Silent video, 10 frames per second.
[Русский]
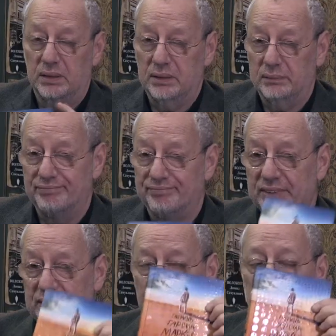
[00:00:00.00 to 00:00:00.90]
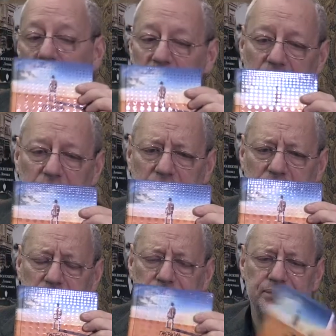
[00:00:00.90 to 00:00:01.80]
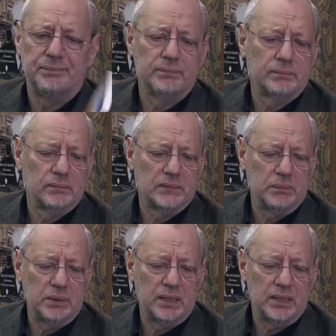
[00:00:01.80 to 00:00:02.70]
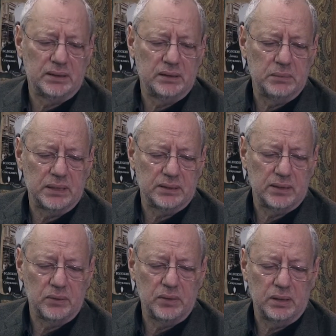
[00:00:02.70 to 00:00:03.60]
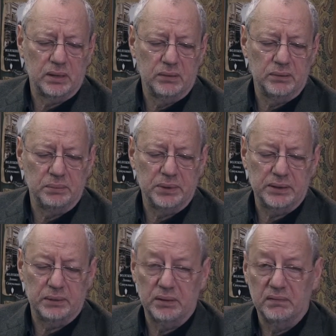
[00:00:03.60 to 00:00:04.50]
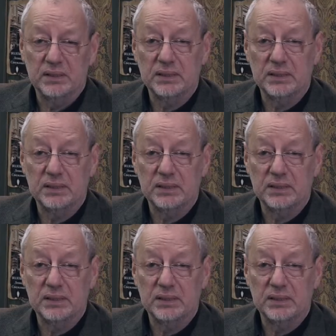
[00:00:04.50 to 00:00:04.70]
это, значит, Маркес, Габриэль Гарсия Маркс «Хроника одной смерти, обельбной